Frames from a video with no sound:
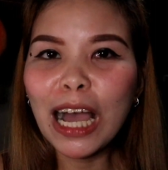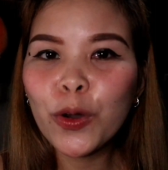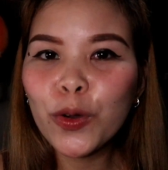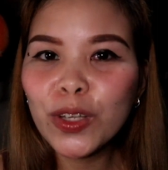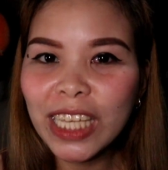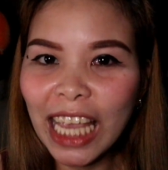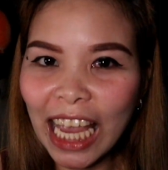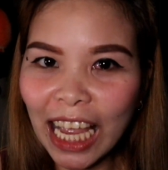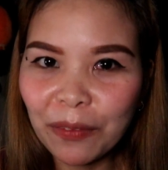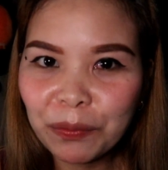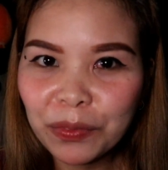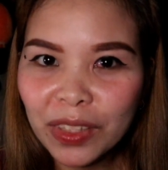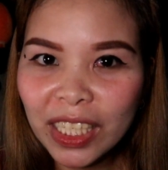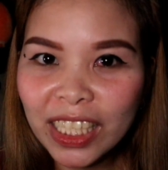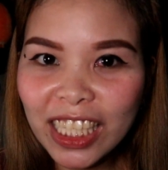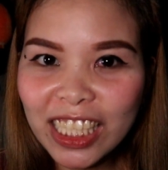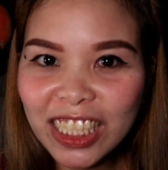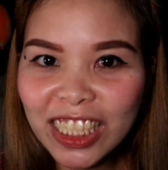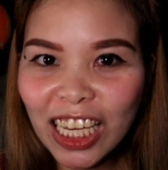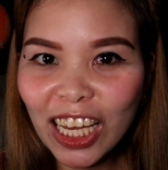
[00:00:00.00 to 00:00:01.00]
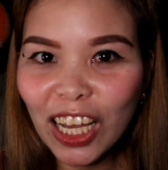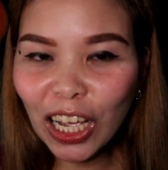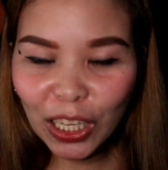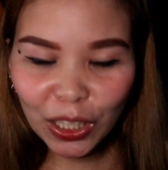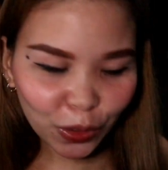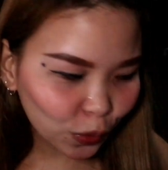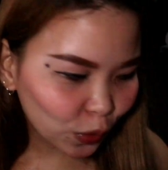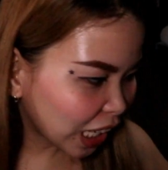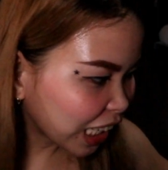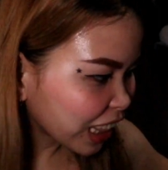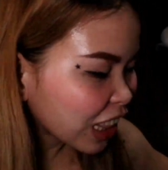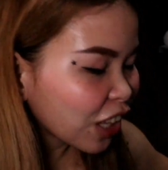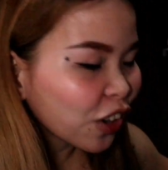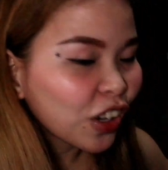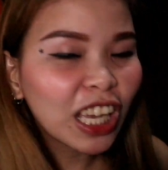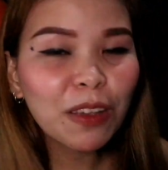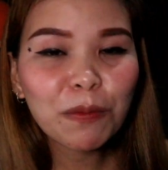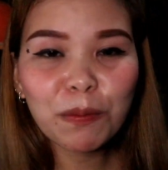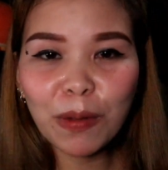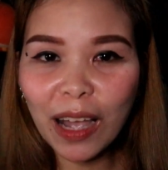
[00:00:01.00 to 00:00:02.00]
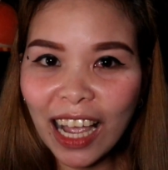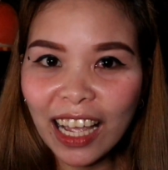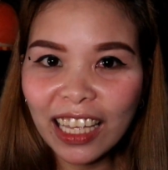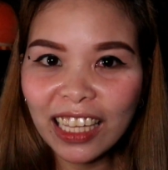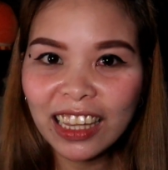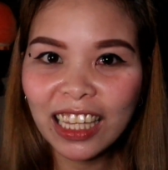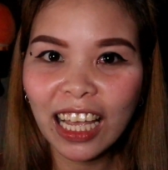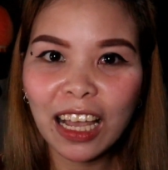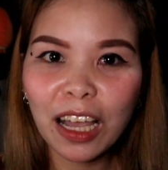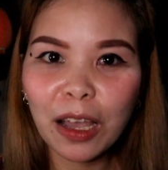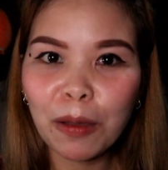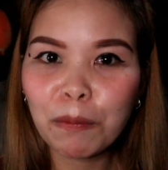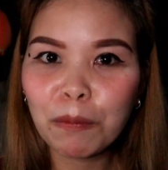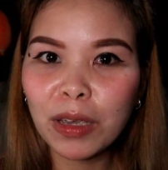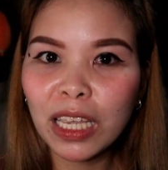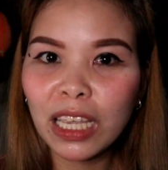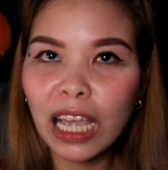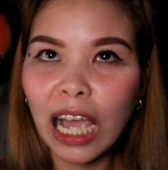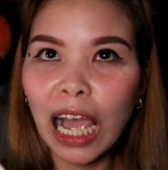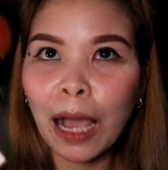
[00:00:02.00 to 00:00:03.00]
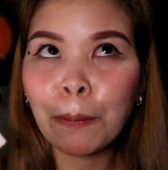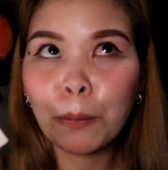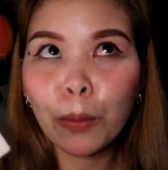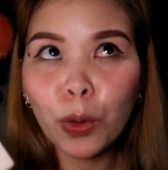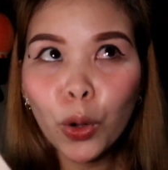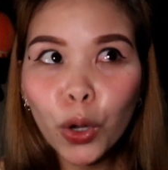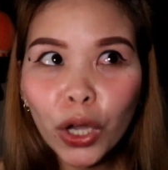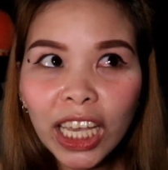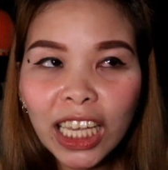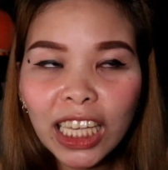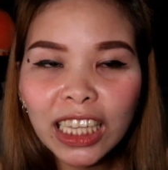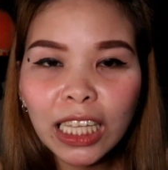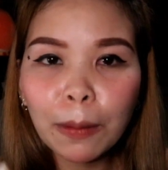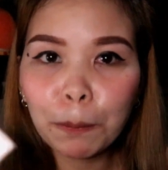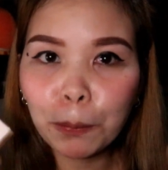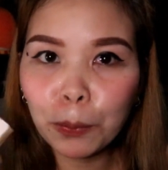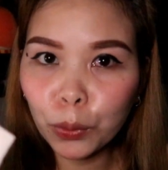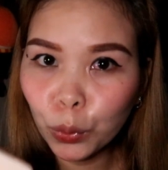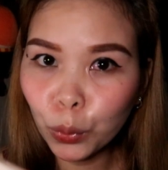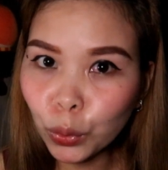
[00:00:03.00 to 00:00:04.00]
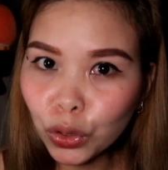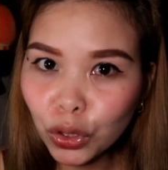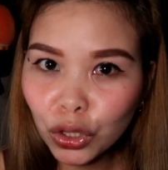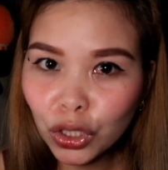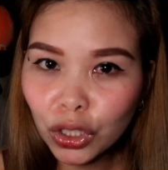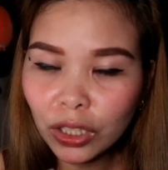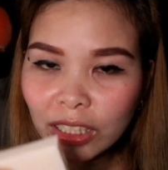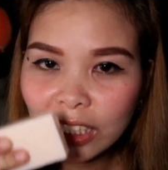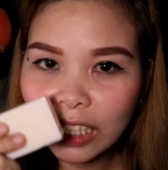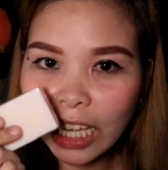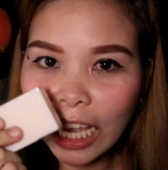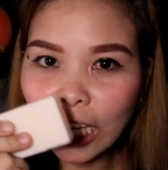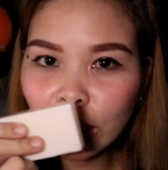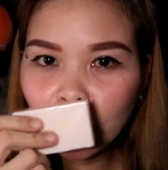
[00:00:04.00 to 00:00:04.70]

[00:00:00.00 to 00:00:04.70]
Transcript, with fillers: Ang baho niya, hindi siya yung katulad ng iba na may amoy na fruit.